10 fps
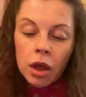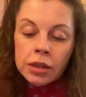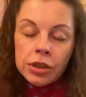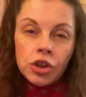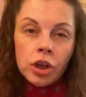
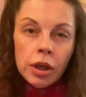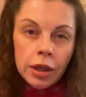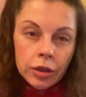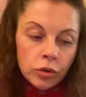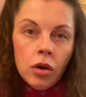
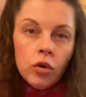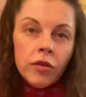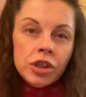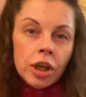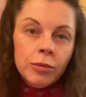сожалеют.
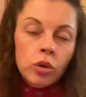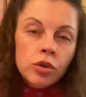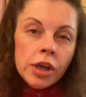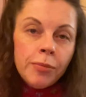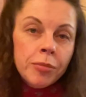Уважаемые
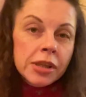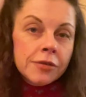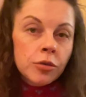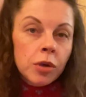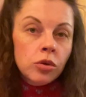друзья, в
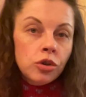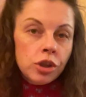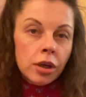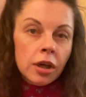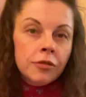Москве у меня тоже
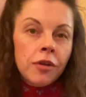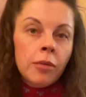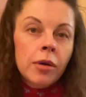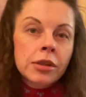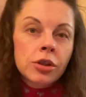такая
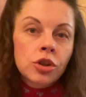информация,